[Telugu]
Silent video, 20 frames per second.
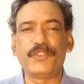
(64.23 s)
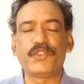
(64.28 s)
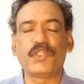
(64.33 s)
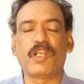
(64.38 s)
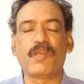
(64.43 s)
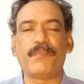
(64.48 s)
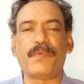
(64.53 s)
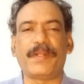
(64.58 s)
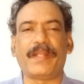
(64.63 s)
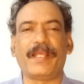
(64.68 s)

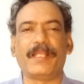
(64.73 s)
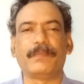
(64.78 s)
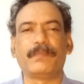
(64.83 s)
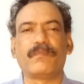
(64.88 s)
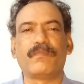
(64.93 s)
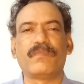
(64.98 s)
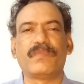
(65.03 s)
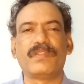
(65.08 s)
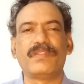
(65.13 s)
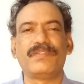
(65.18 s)
విరుచుకుపడ్డాయి
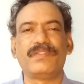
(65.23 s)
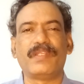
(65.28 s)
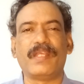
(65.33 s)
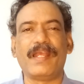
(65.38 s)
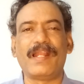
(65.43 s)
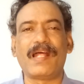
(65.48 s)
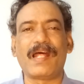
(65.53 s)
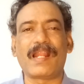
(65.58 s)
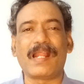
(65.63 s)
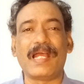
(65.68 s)

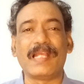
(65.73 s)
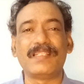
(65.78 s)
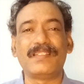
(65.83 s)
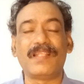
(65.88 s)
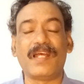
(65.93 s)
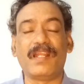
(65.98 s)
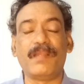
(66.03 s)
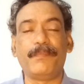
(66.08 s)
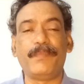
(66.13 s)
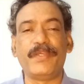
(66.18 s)
చైనా
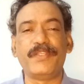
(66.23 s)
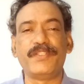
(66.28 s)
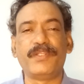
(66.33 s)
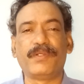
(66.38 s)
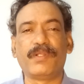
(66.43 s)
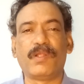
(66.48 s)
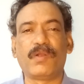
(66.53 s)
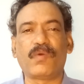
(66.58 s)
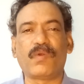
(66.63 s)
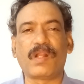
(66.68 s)
రాజధాని
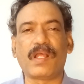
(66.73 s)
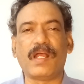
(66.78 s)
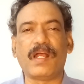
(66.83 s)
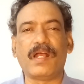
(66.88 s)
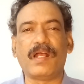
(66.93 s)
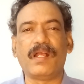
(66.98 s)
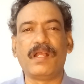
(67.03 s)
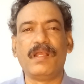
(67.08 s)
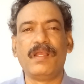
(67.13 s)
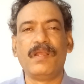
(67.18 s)
బీజింగ్లో కూడా
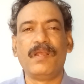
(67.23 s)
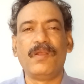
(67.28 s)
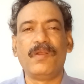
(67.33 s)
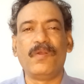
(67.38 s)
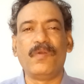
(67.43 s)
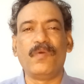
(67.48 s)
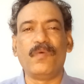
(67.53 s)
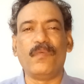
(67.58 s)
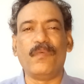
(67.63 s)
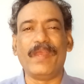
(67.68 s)

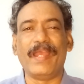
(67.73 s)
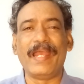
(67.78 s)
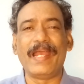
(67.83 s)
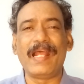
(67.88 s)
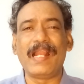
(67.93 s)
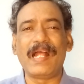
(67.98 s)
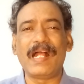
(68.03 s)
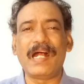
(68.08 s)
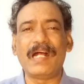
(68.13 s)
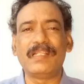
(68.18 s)

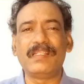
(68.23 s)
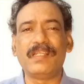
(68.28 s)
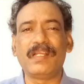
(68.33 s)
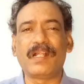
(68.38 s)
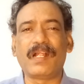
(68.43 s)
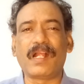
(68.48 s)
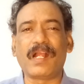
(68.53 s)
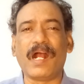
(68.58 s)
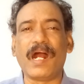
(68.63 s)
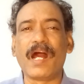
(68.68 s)
వేలాది
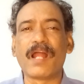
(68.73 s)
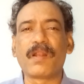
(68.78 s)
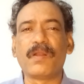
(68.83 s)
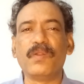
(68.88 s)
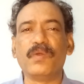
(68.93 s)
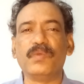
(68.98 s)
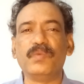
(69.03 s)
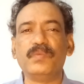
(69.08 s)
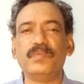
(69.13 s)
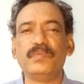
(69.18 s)

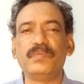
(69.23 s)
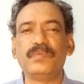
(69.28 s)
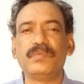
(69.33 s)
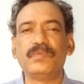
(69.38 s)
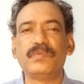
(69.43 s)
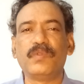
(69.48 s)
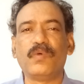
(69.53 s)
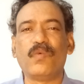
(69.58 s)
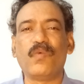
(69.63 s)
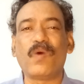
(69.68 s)
కార్లు
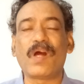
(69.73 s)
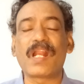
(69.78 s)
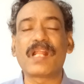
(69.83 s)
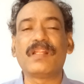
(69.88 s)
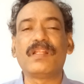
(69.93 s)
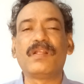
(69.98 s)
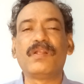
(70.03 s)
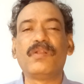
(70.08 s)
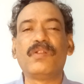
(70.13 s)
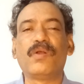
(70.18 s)

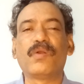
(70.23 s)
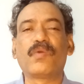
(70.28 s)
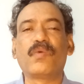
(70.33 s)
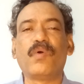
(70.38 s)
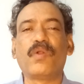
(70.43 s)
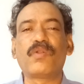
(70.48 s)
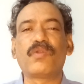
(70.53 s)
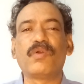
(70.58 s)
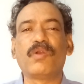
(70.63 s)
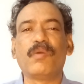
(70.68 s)
వరదల్లో
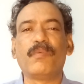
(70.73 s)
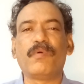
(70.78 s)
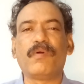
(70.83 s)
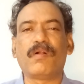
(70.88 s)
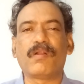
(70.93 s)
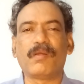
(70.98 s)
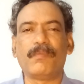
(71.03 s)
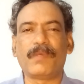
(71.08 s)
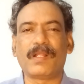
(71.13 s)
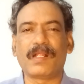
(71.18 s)

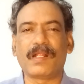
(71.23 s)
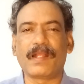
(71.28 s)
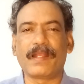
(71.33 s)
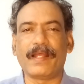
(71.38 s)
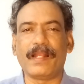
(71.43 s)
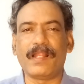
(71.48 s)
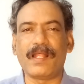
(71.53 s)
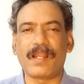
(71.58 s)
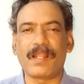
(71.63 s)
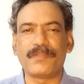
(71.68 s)
కొట్టుకుపోవడం మనం
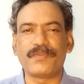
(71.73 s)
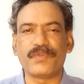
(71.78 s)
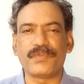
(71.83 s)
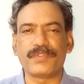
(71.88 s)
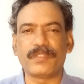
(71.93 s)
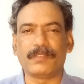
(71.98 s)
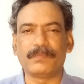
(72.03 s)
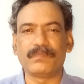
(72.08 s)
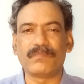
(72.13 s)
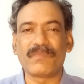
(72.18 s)
కలరా
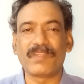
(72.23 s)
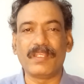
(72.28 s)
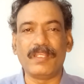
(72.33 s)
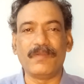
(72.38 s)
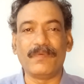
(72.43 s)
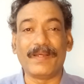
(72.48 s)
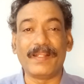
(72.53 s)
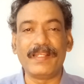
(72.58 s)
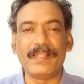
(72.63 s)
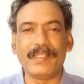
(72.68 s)
చూసాం
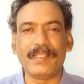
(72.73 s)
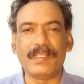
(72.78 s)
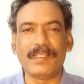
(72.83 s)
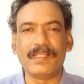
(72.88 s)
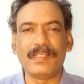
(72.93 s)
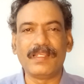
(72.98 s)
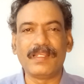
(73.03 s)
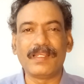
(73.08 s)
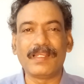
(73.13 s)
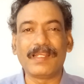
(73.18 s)
ఇవన్నీ
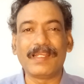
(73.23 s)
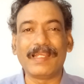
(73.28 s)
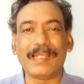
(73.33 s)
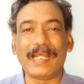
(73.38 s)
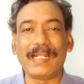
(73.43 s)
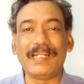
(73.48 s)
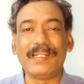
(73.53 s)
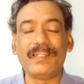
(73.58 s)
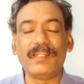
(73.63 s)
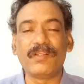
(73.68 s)

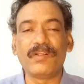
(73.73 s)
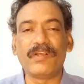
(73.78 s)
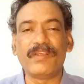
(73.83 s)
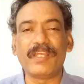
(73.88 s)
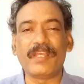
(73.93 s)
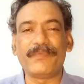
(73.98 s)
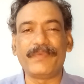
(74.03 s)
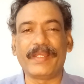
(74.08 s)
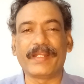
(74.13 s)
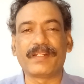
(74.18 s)
ఎల్నినో
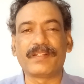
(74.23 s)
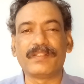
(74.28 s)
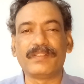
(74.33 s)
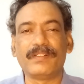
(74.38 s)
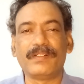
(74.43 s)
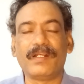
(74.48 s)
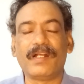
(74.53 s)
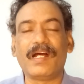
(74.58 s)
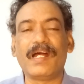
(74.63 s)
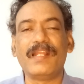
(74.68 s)
ఎఫెక్ట్
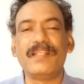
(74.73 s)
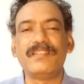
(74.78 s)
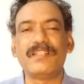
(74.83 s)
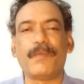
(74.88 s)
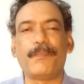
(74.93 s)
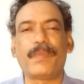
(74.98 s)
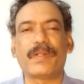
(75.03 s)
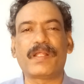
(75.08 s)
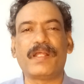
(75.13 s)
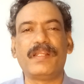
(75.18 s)
అని
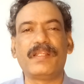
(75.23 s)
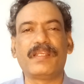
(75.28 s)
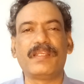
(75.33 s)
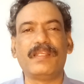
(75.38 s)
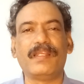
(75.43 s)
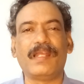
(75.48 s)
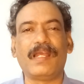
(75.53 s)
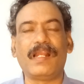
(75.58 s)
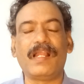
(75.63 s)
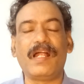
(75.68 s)

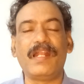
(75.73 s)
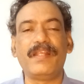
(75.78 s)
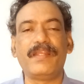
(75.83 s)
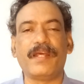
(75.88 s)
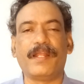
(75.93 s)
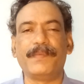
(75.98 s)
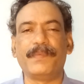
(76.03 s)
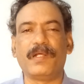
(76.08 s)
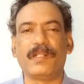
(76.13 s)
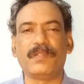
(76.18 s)
చెప్పడానికి
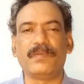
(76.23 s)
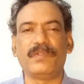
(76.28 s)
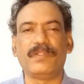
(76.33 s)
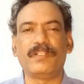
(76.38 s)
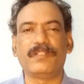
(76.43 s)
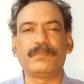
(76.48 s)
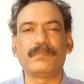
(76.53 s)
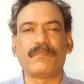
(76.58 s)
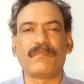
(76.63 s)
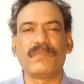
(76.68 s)
ఎలాంటి అనుమానం
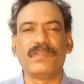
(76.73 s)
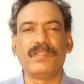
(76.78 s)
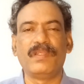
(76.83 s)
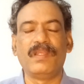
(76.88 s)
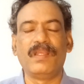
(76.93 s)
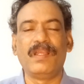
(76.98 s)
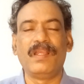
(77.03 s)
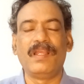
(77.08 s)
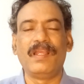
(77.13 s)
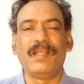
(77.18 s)
లేదు
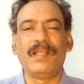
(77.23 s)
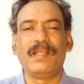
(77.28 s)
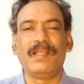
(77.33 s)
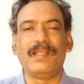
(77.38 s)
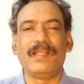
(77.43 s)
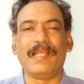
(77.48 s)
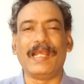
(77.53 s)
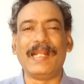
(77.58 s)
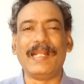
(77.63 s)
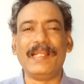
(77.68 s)

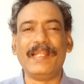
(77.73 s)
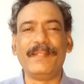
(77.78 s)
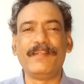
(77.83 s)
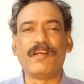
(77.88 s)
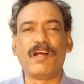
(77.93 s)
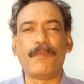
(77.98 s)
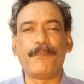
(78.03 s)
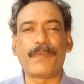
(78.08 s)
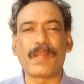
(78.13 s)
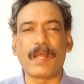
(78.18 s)

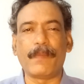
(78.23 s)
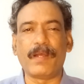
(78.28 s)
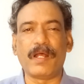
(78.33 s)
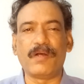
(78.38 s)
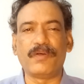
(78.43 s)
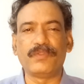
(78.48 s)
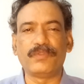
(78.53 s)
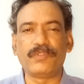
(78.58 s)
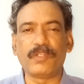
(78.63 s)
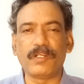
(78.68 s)
ఎల్నినో
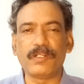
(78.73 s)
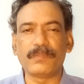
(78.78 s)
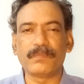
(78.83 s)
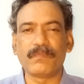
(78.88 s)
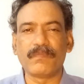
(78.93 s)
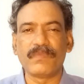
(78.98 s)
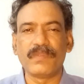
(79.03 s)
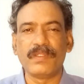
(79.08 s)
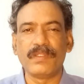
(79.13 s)
ప్రభావంతో